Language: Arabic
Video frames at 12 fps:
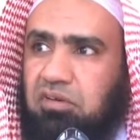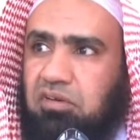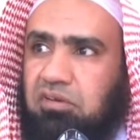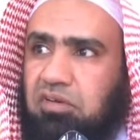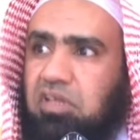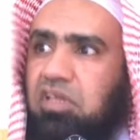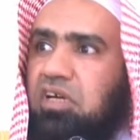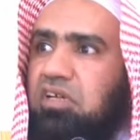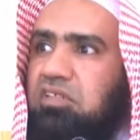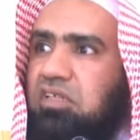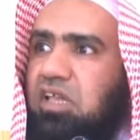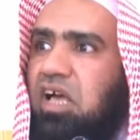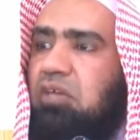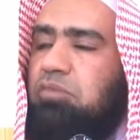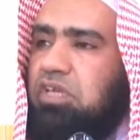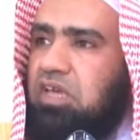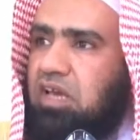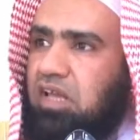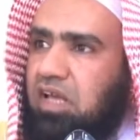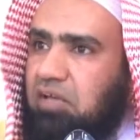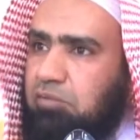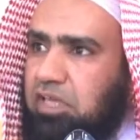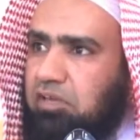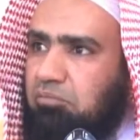للاقتناع
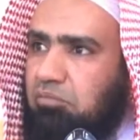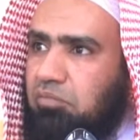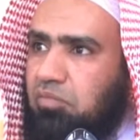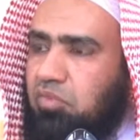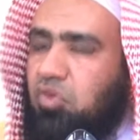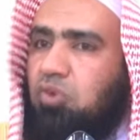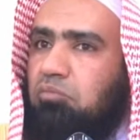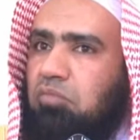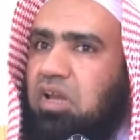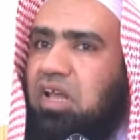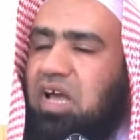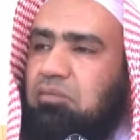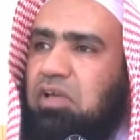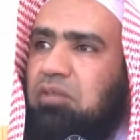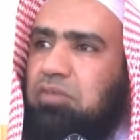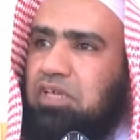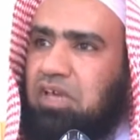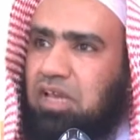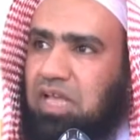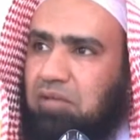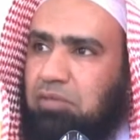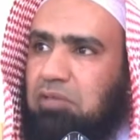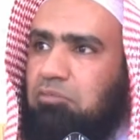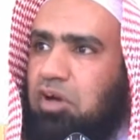بكلامهم ثم العمل
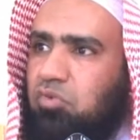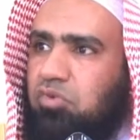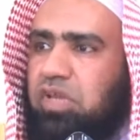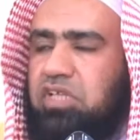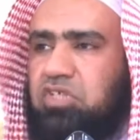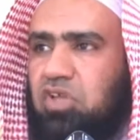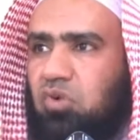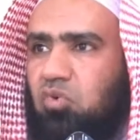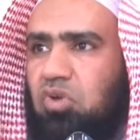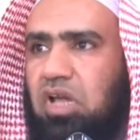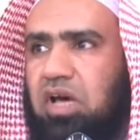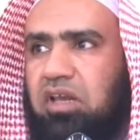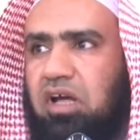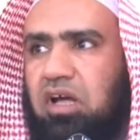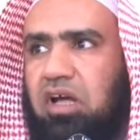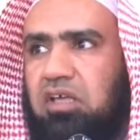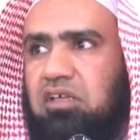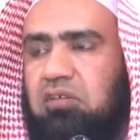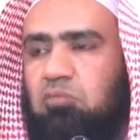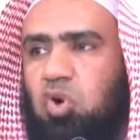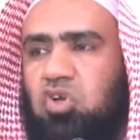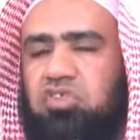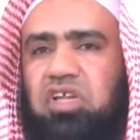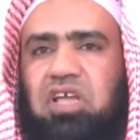بكلامهم بعض الناس يقول أنا غير
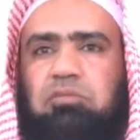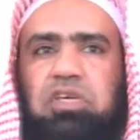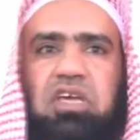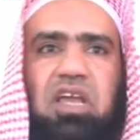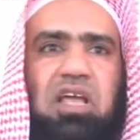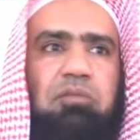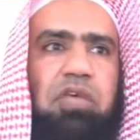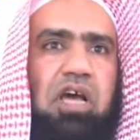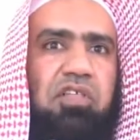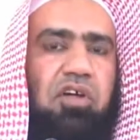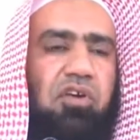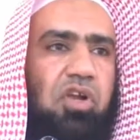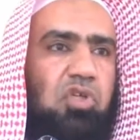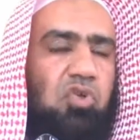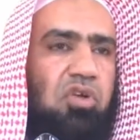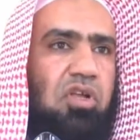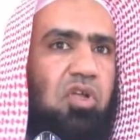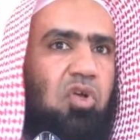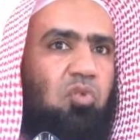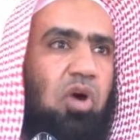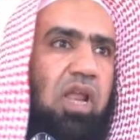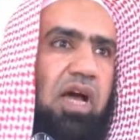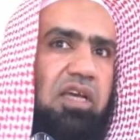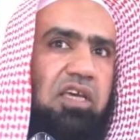مقتنع بكلام هذا الرجل
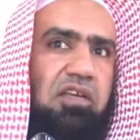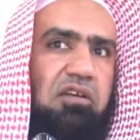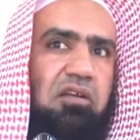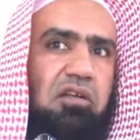ولكن